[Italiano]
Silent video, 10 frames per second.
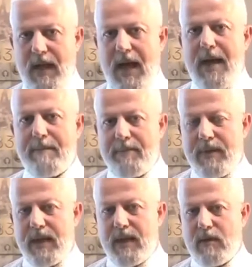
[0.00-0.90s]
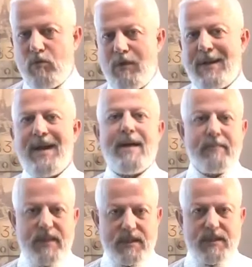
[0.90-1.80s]
abbia
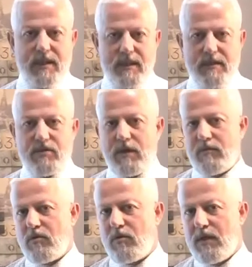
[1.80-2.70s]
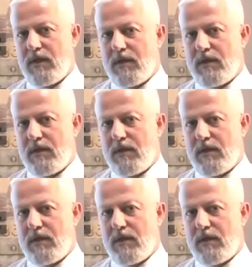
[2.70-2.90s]
un'anamnesi, diciamo,